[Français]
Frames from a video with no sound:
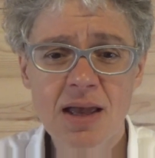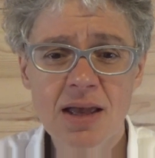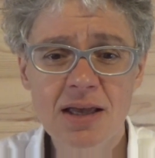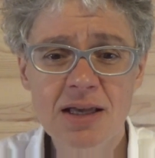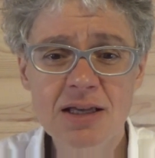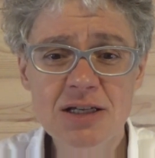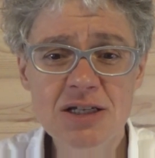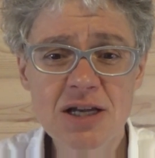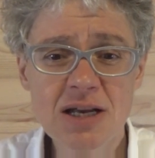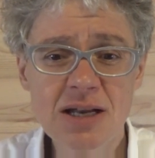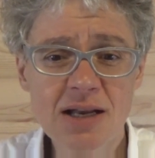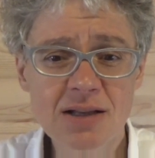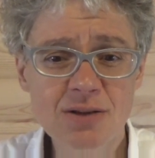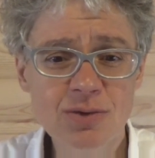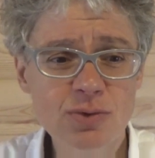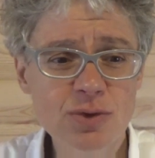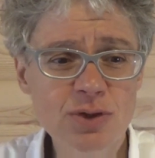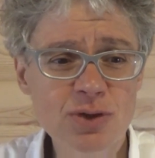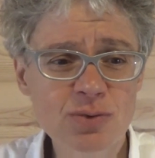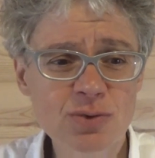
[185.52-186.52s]
Et j'ai
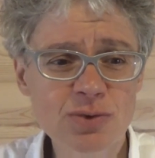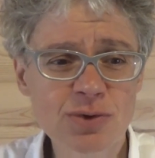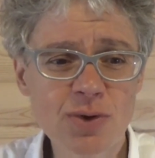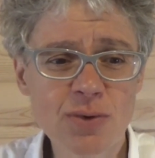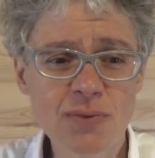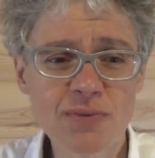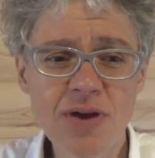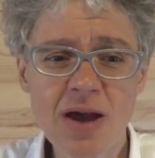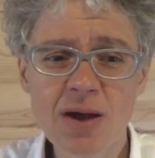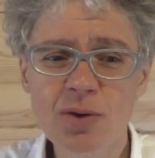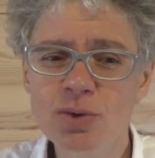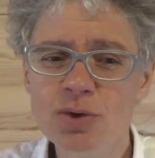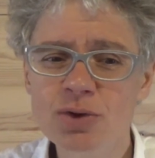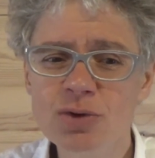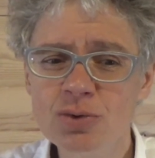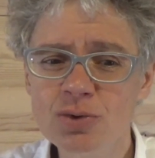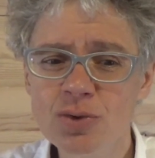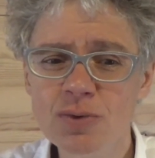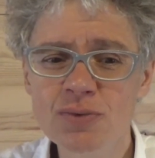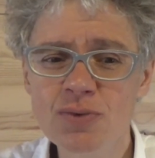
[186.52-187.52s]
l'intention de le faire
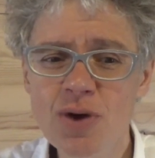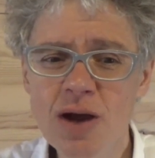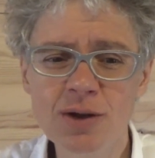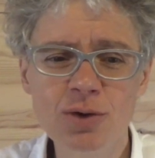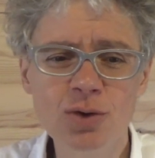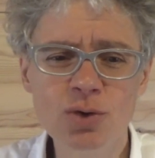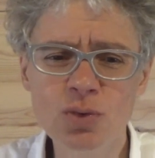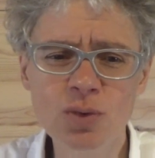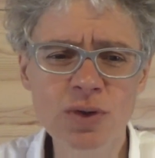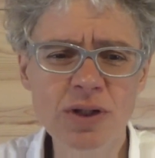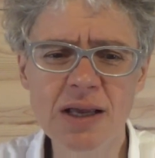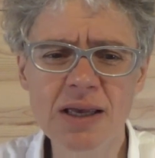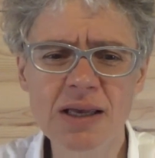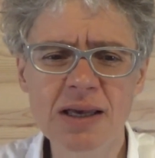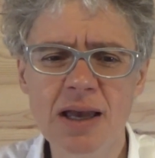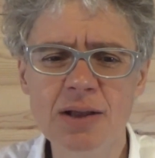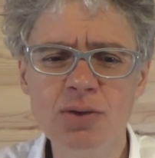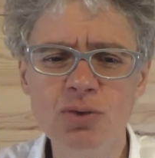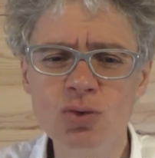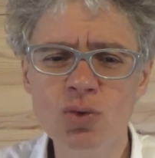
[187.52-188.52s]
autant de fois que toutes les
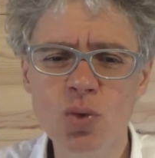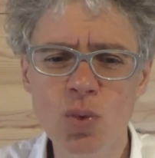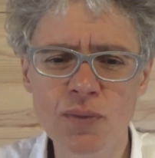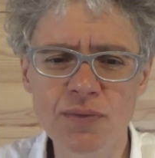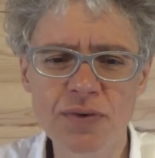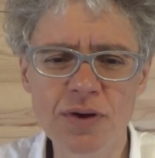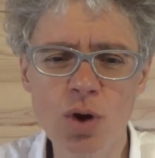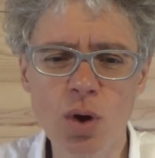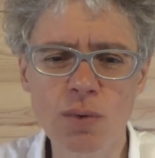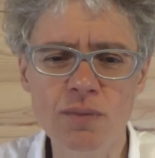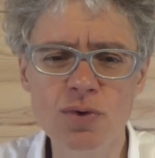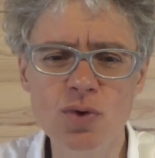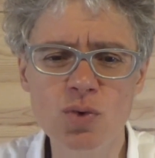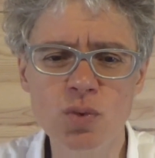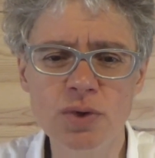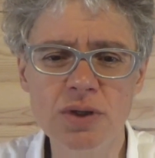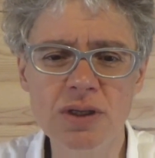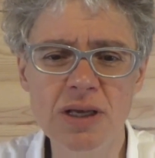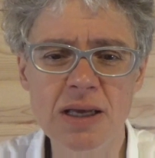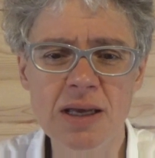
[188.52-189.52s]
créatures ont fait leur
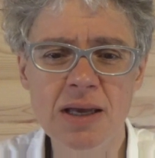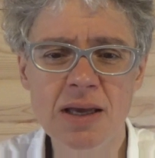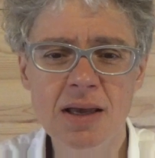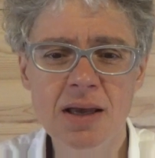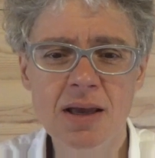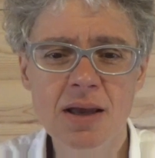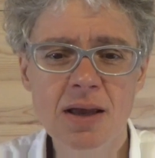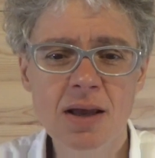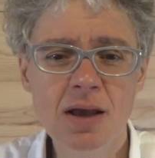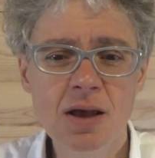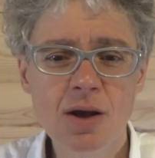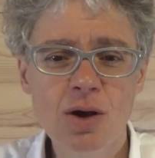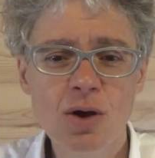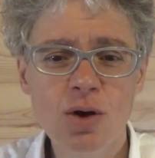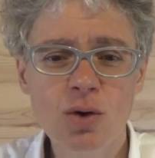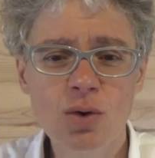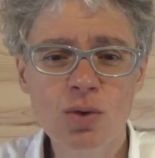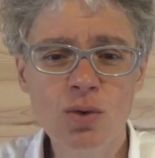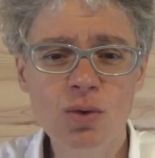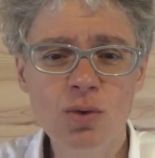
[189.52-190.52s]
volonté.
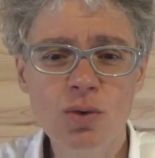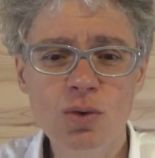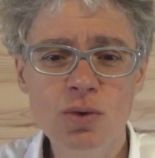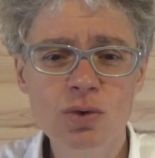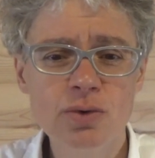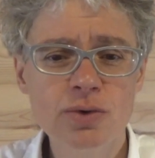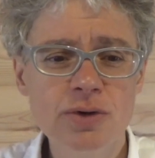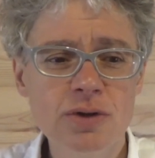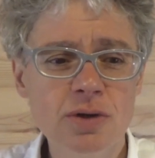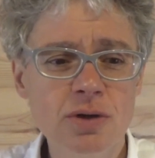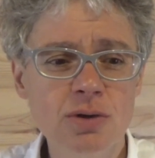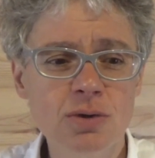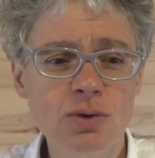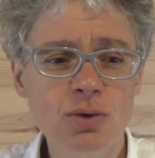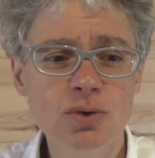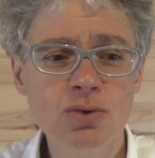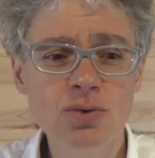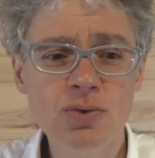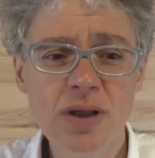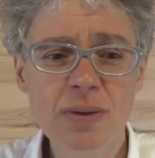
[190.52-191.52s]
Cause de
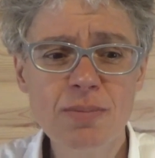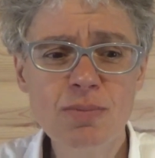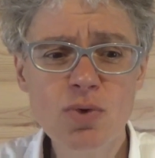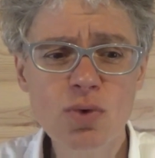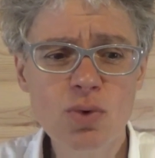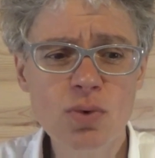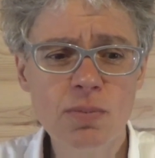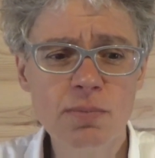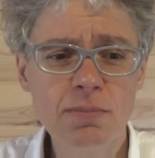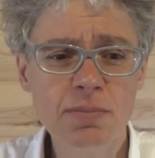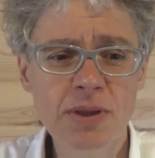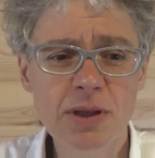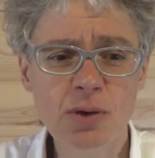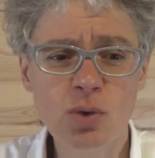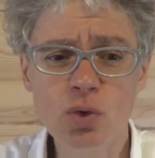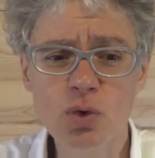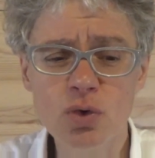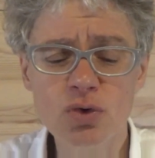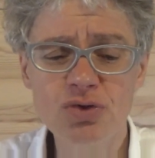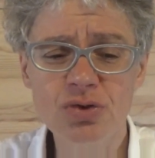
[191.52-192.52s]
tous les maux, et
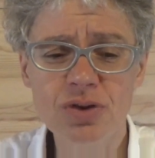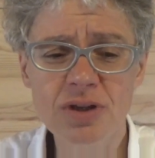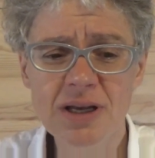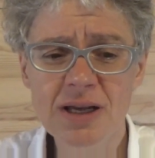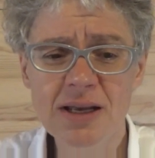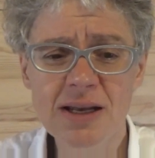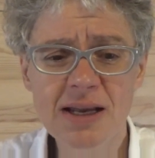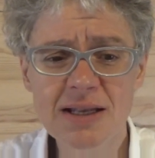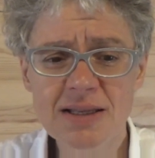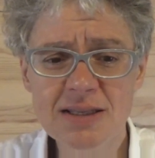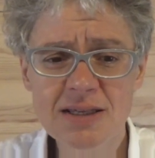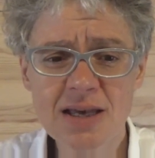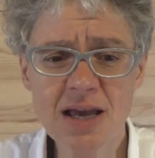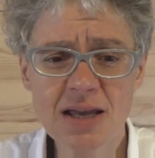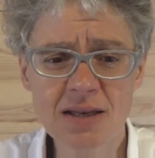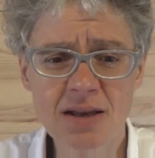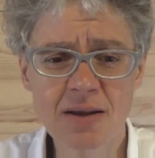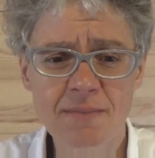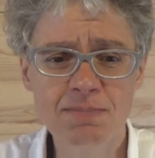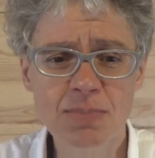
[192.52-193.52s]
ont rejeté la
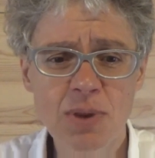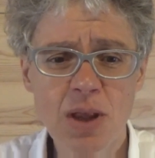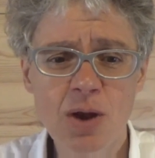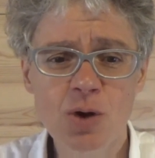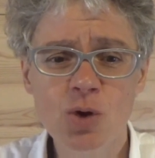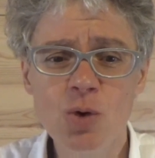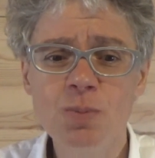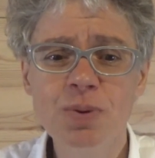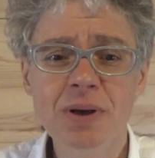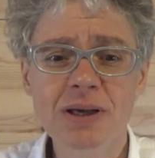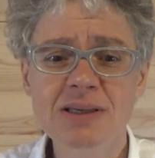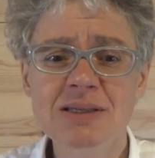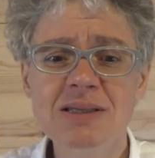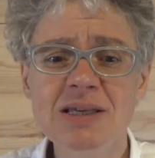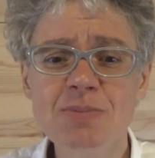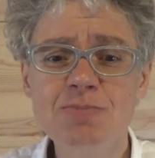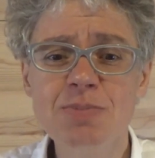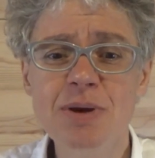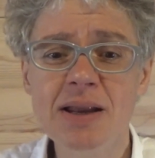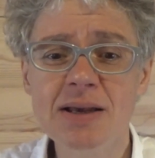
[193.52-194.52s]
tienne, le
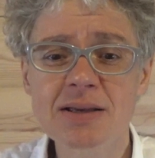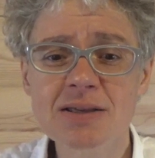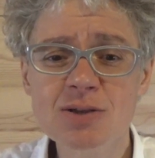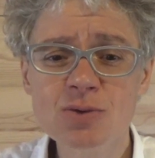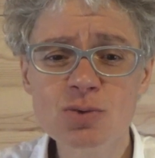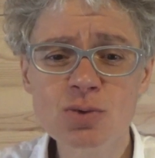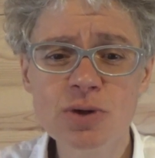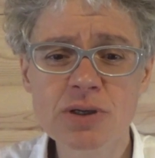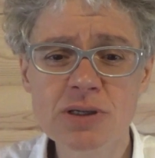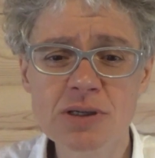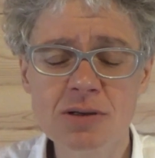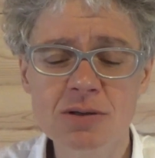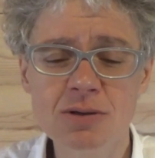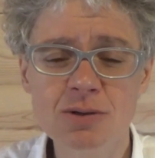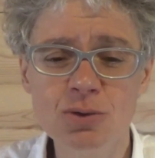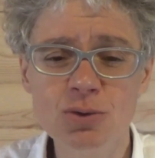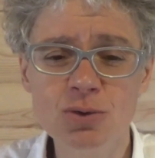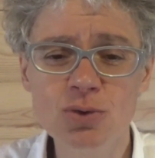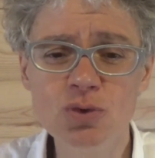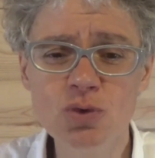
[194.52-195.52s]
principe et la source
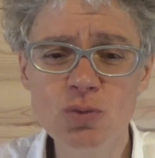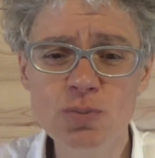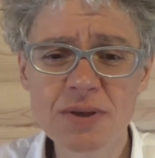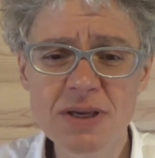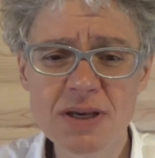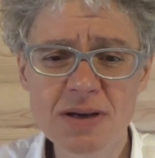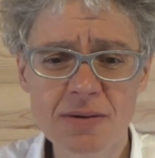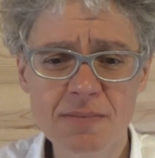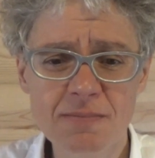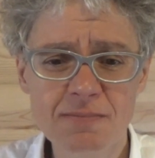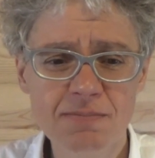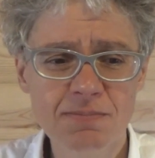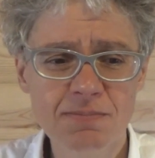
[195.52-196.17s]
de tout bien.